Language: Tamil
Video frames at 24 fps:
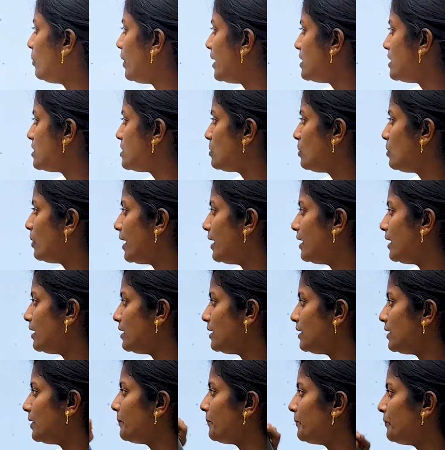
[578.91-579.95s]
ஒய் ஸ்கொயர்டு
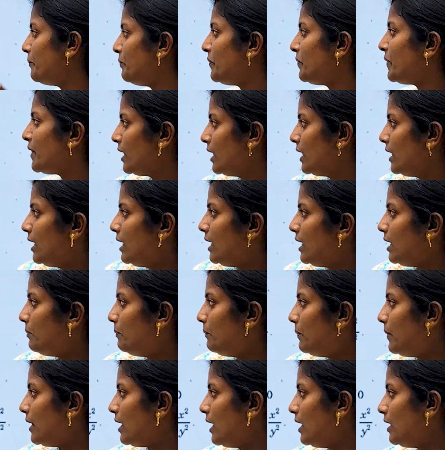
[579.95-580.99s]
இருக்குது
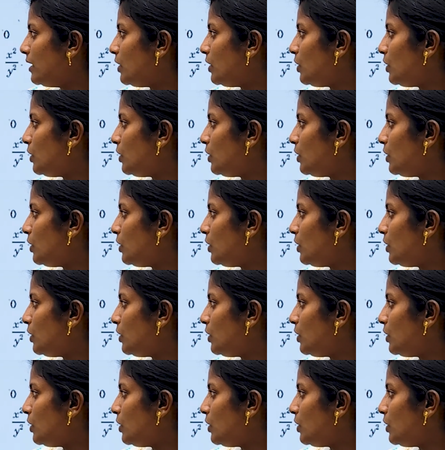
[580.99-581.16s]
இப்போ இந்த